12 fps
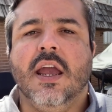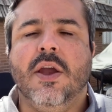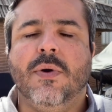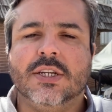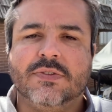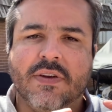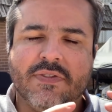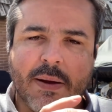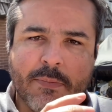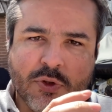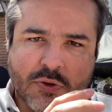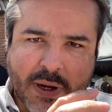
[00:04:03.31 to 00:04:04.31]
Eu acho que vai ficar
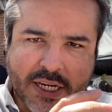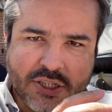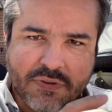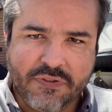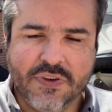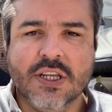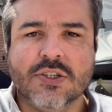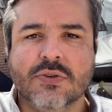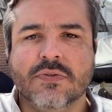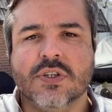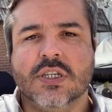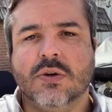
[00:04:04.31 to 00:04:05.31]
muito mais
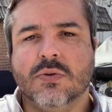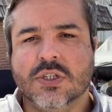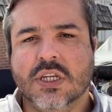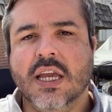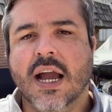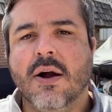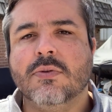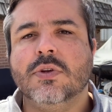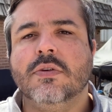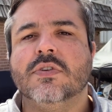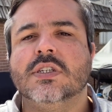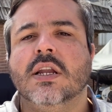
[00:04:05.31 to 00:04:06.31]
difícil você conseguir algo
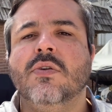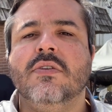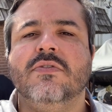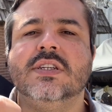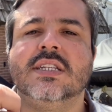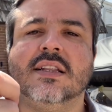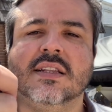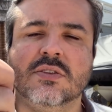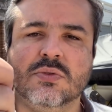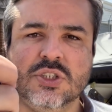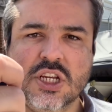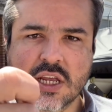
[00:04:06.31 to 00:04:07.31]
que você não invista
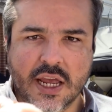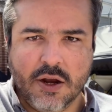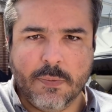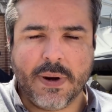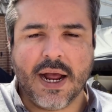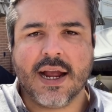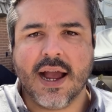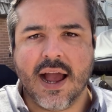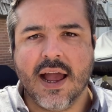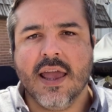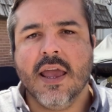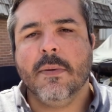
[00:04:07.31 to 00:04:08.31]
tanto dinheiro para
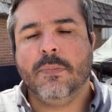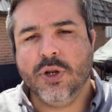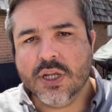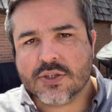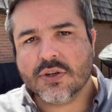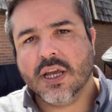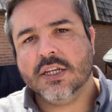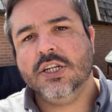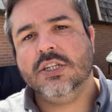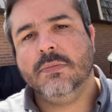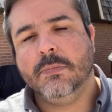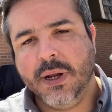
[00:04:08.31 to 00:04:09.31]
cá. Por isso que a
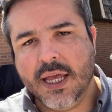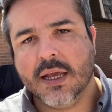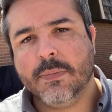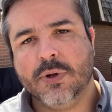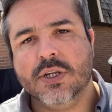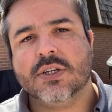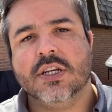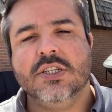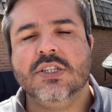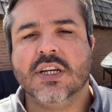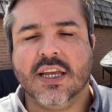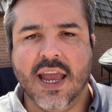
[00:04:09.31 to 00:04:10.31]
gente briga e por isso que a
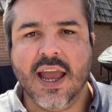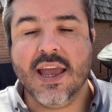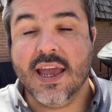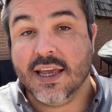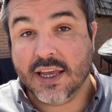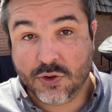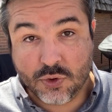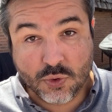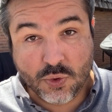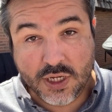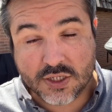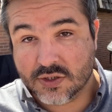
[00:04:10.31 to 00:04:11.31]
gente quer que
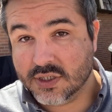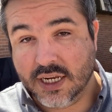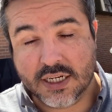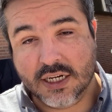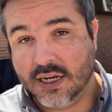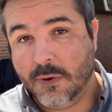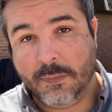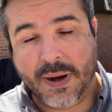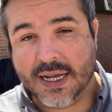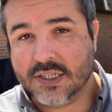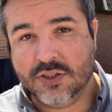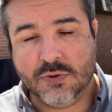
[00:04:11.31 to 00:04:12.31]
tudo isso seja não
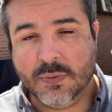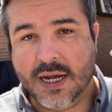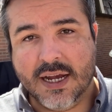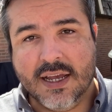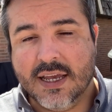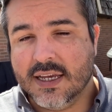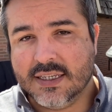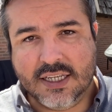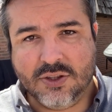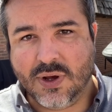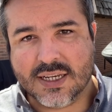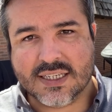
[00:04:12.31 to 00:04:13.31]
passe de uma
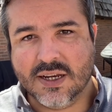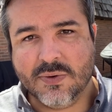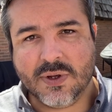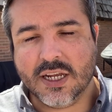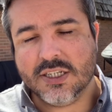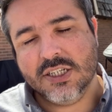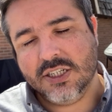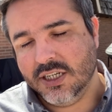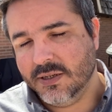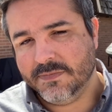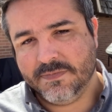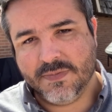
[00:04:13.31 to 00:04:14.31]
situação que a
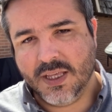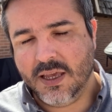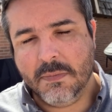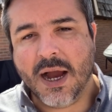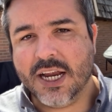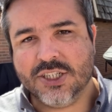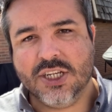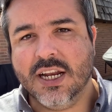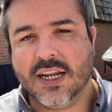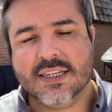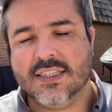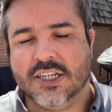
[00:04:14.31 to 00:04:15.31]
gente
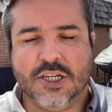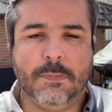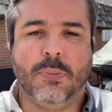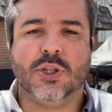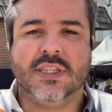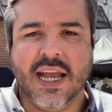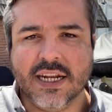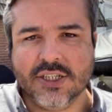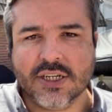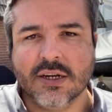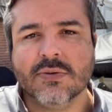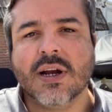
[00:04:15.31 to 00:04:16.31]
imagina que seja
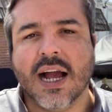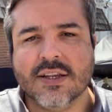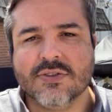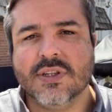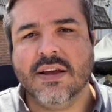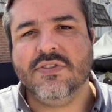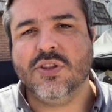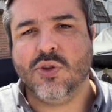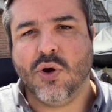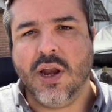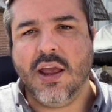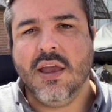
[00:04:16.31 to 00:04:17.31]
hipotética no caso da
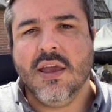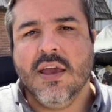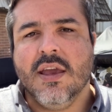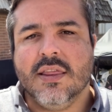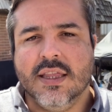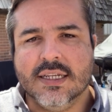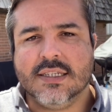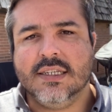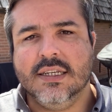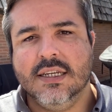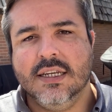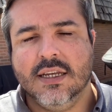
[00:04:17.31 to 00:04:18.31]
vitória
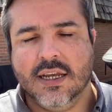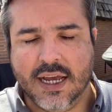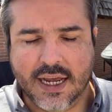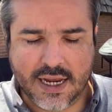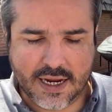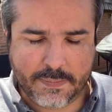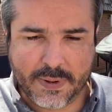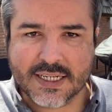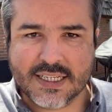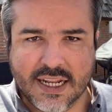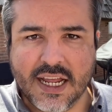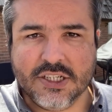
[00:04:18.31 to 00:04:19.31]
desse é,
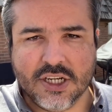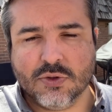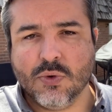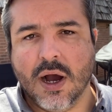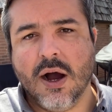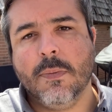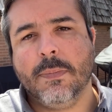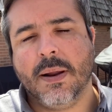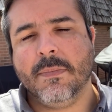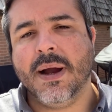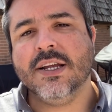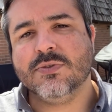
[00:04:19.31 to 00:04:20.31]
presidente atual para
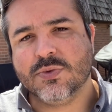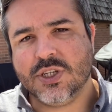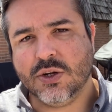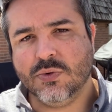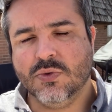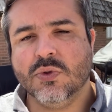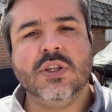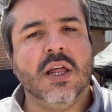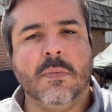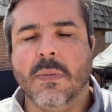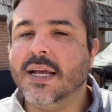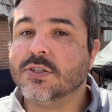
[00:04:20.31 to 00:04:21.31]
mais um segundo
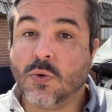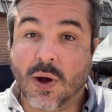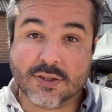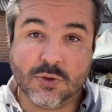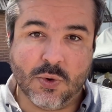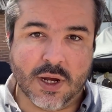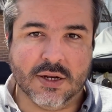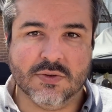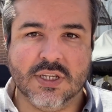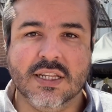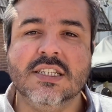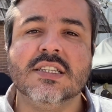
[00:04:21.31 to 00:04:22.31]
termo, mais quatro
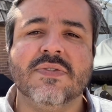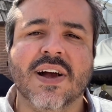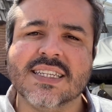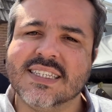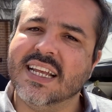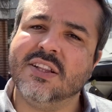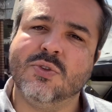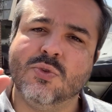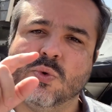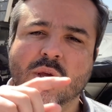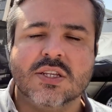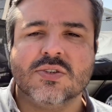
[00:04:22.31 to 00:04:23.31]
anos. E desfazer
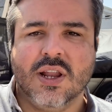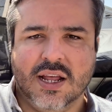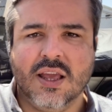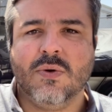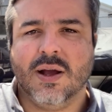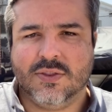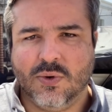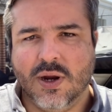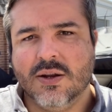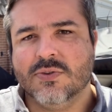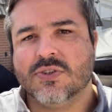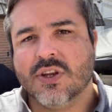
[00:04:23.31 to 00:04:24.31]
tudo isso daqui quatro
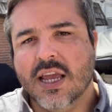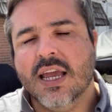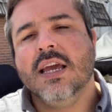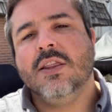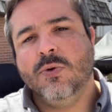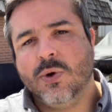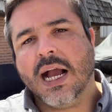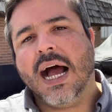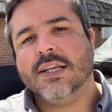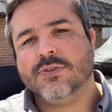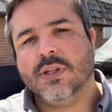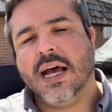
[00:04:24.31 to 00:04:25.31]
anos, no
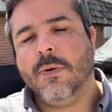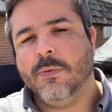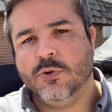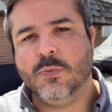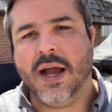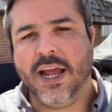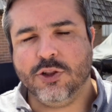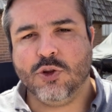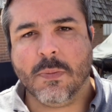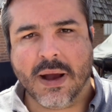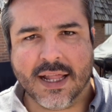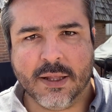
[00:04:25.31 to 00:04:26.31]
caso da, de uma
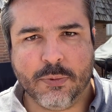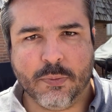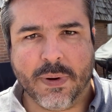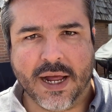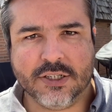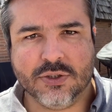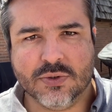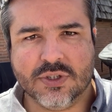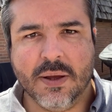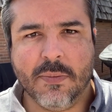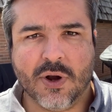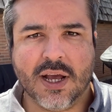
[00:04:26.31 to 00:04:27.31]
retomada por parte dos
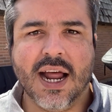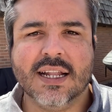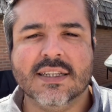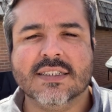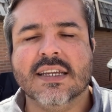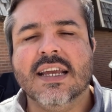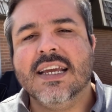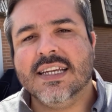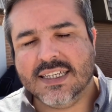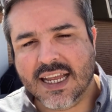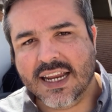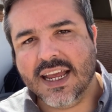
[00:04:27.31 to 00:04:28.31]
democratas,
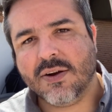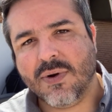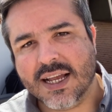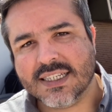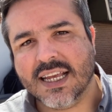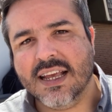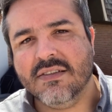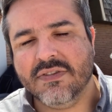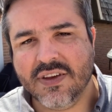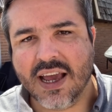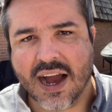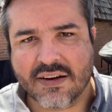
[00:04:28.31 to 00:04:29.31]
seria quase que
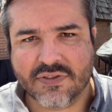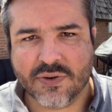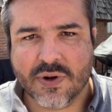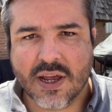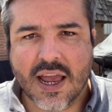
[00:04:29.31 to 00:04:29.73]
inviável.